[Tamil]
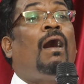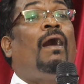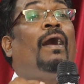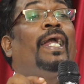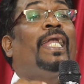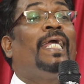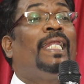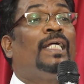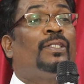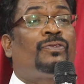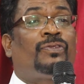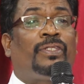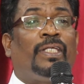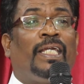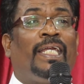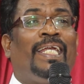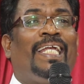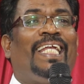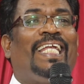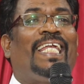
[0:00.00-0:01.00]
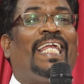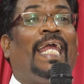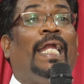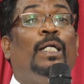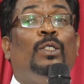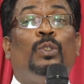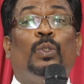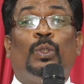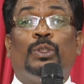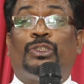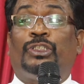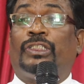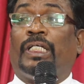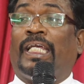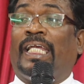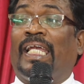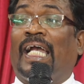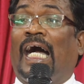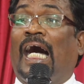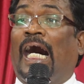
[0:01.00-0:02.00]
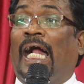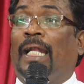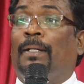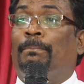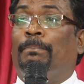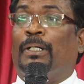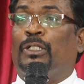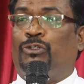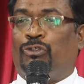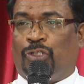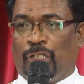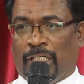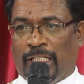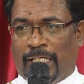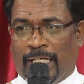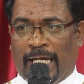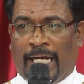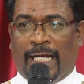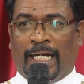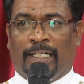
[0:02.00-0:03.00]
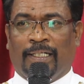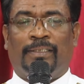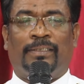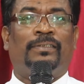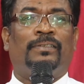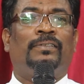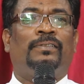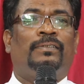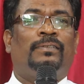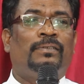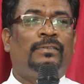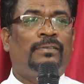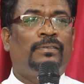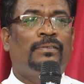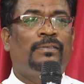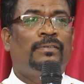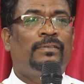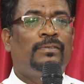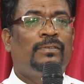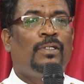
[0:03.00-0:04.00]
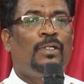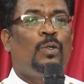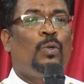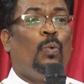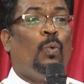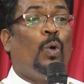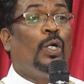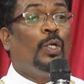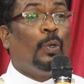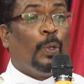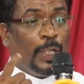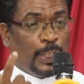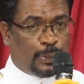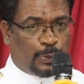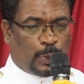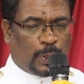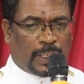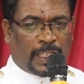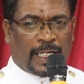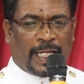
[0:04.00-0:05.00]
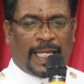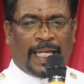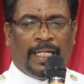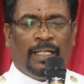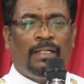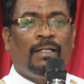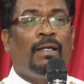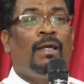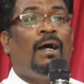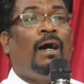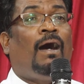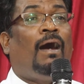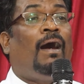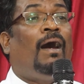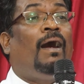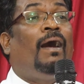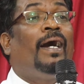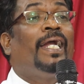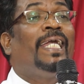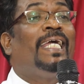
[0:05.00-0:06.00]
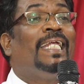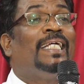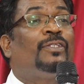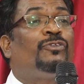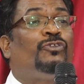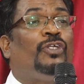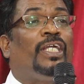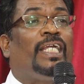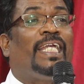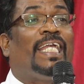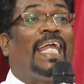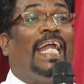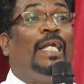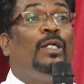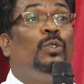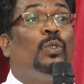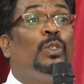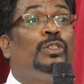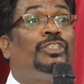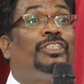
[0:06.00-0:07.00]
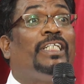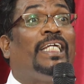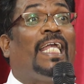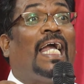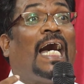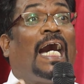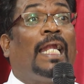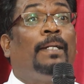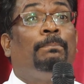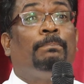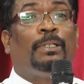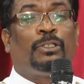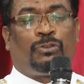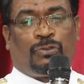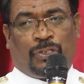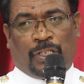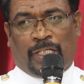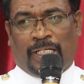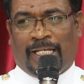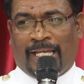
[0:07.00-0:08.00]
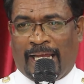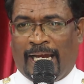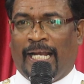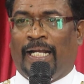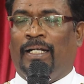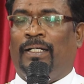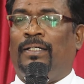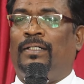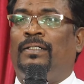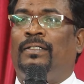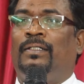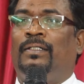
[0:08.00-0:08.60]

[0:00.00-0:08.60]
ஆயிரத்தி எண்ணூற்றி ஐம்பத்தி ஏழு ஒன்று கூடி சொல்கிறேன் ஆயிரத்தி எண்ணூற்றி ஐம்பத்தி ஏழு